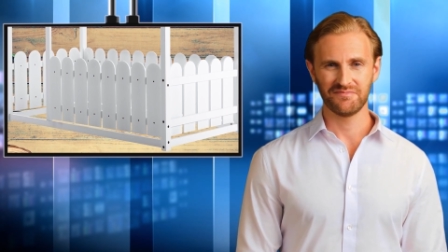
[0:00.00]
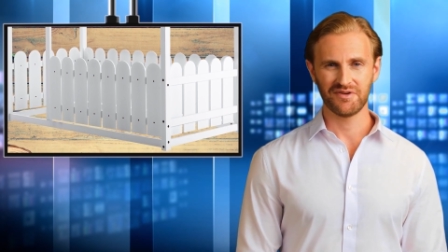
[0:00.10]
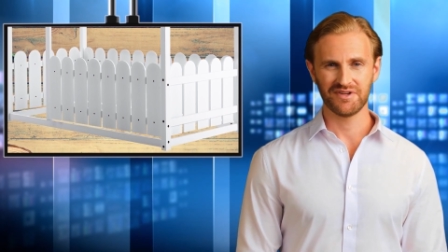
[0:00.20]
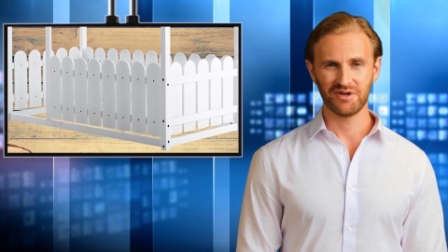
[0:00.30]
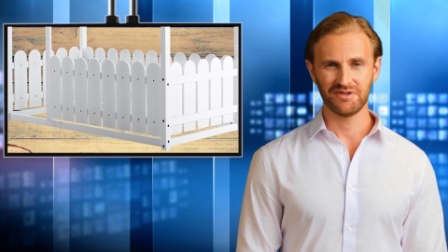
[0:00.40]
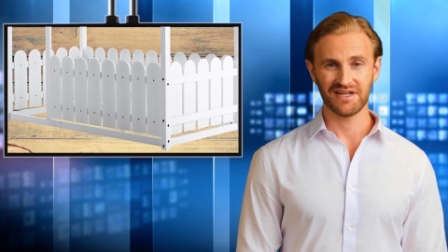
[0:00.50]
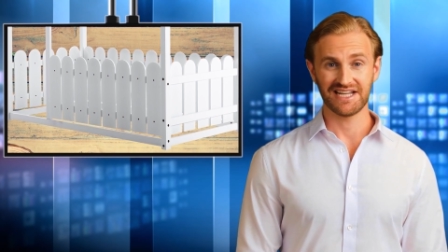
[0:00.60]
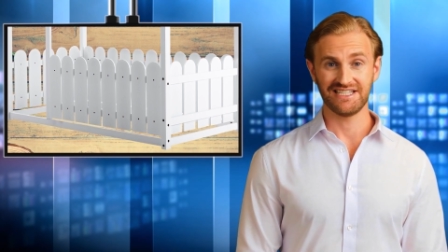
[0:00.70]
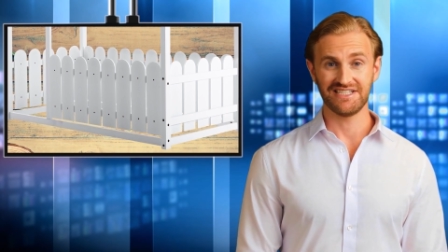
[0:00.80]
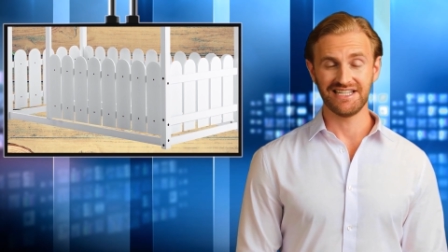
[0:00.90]

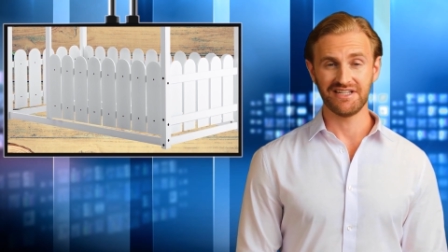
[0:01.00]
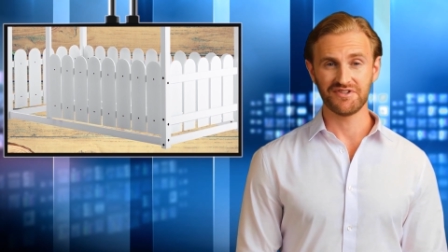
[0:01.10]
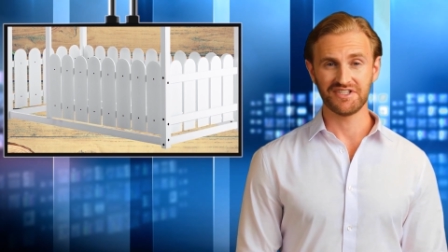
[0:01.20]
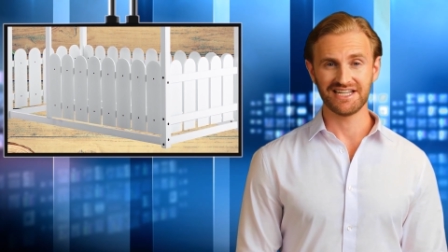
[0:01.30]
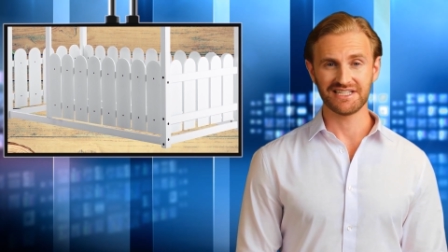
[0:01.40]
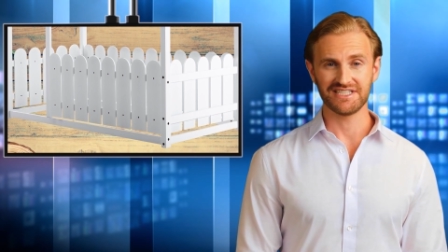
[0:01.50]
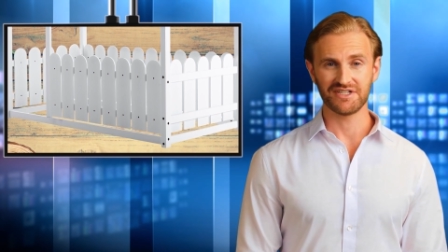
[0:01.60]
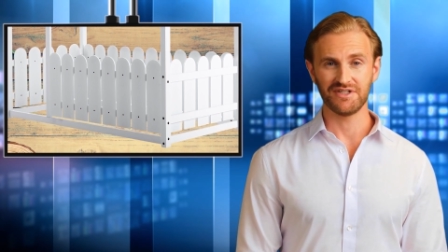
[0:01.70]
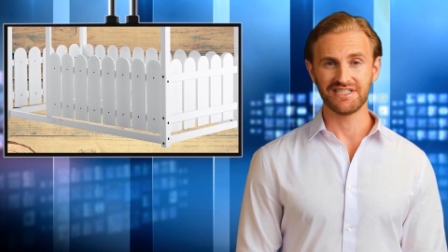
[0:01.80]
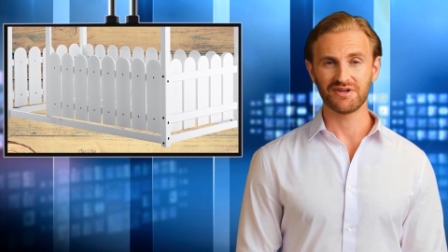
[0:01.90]
Produktpalette in unseren
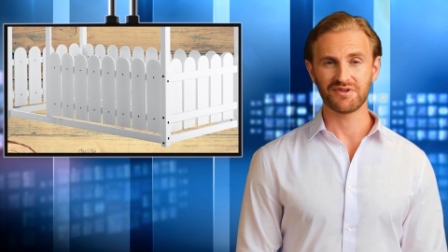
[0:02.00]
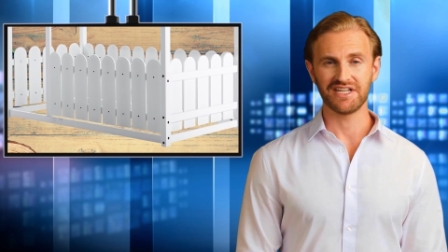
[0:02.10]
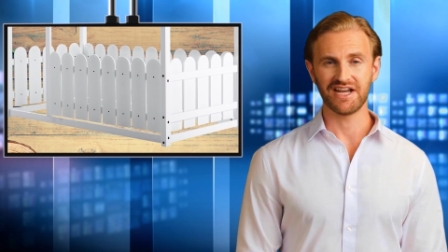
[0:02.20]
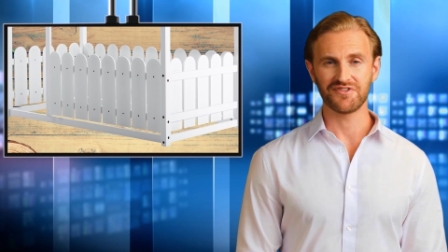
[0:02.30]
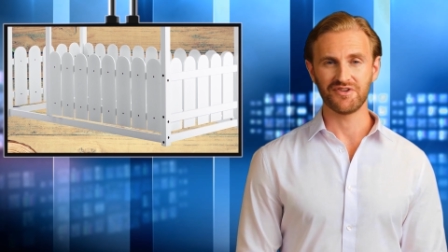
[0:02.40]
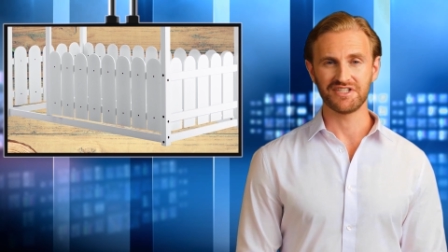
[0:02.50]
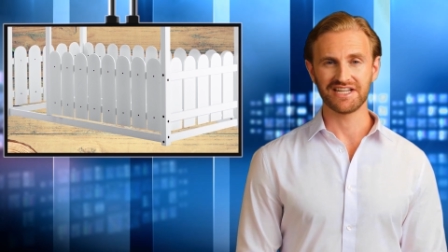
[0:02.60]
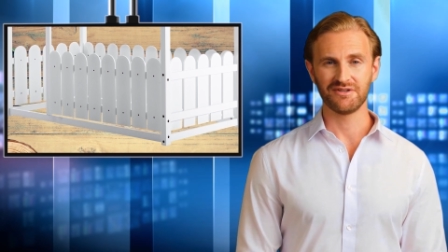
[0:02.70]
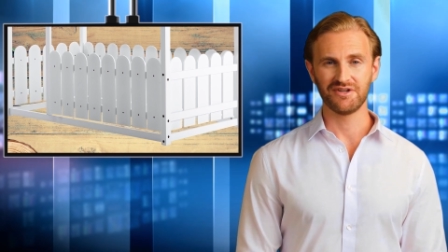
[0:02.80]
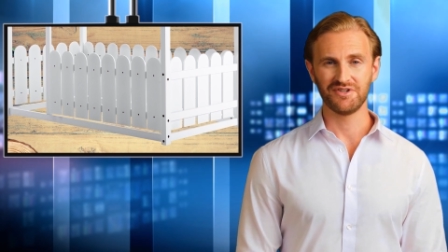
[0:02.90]
Stores und auf
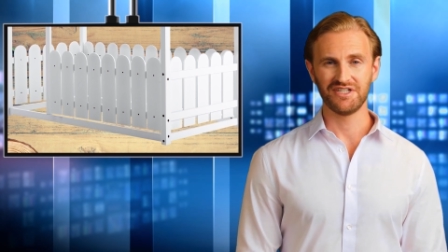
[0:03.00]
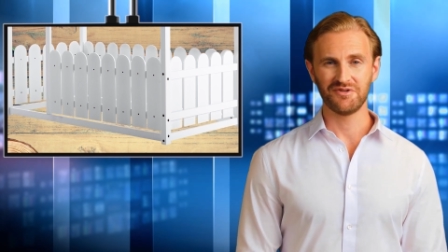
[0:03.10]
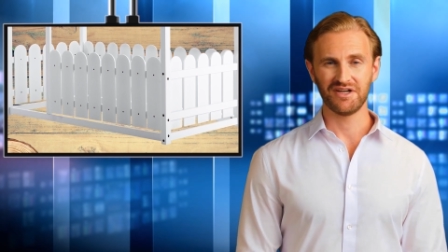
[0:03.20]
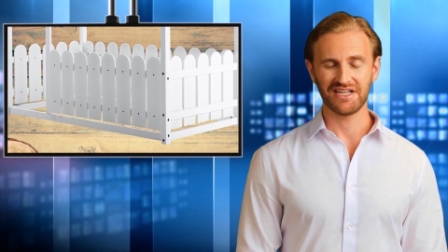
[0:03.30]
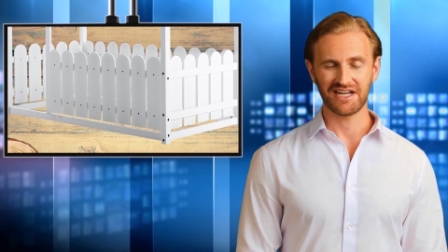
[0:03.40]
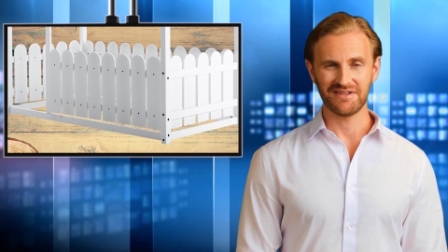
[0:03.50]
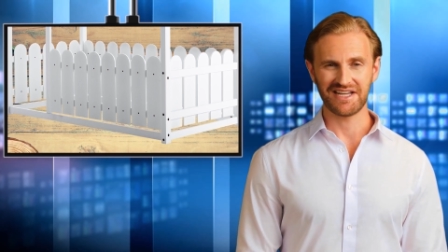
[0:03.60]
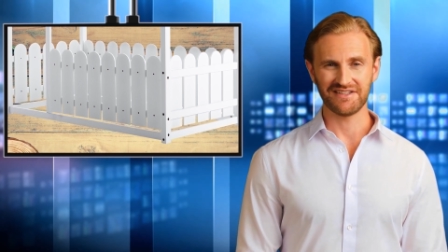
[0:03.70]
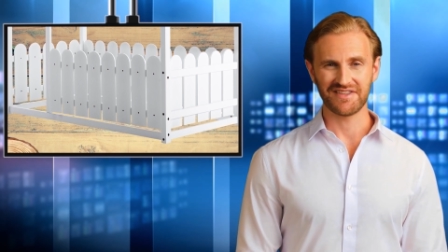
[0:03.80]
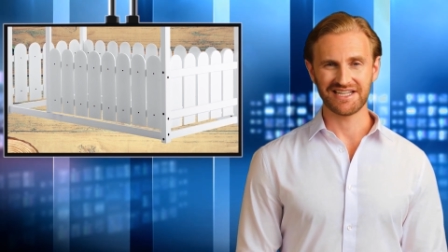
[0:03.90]
unserem YouTube-Kanal
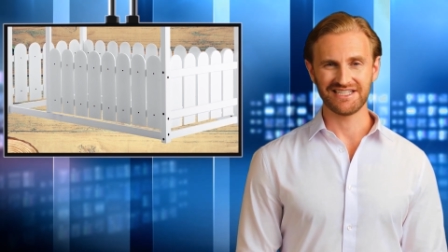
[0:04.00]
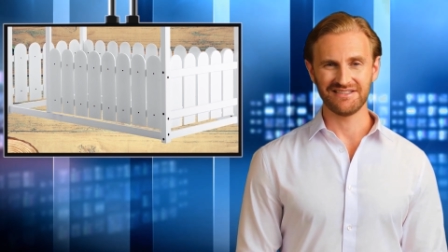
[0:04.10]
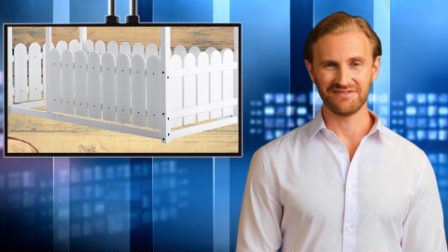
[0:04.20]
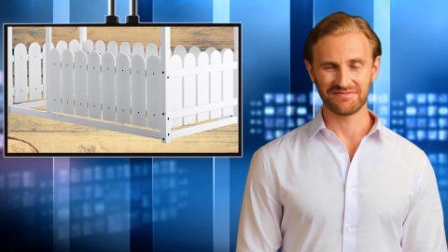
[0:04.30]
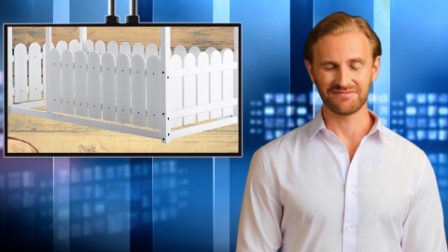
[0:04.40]
weltweit.